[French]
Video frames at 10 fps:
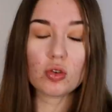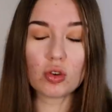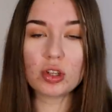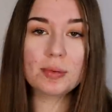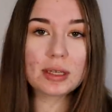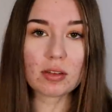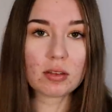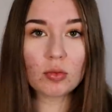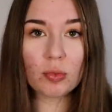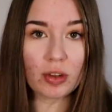Je le dis parce que
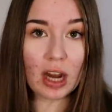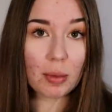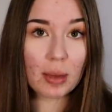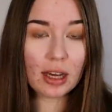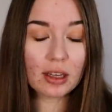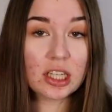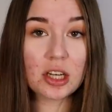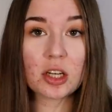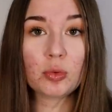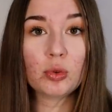sinon on me fait la remarque. Déjà
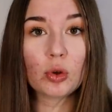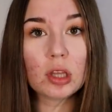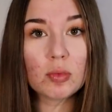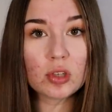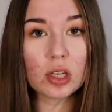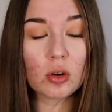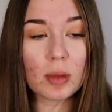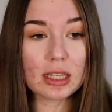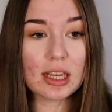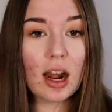j'écoute que des musiques
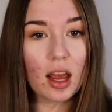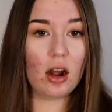commerciales,